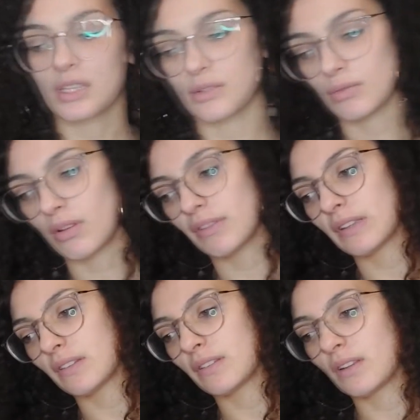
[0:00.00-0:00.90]
ils ont
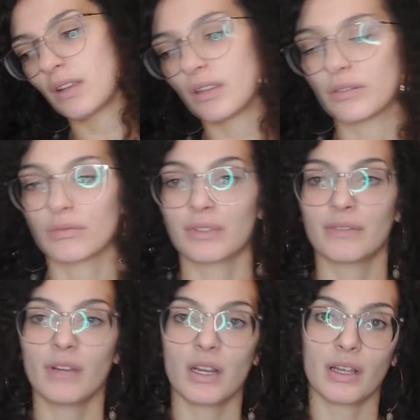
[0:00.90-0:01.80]
renversé ça et ils se sont dit
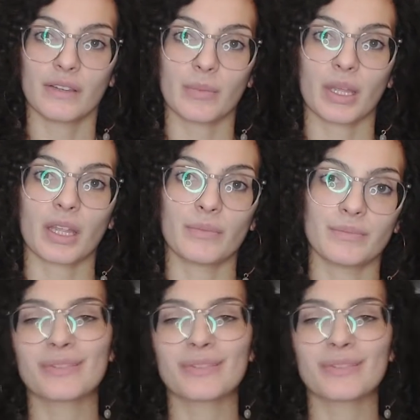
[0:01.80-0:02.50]
voilà, c'est prêt.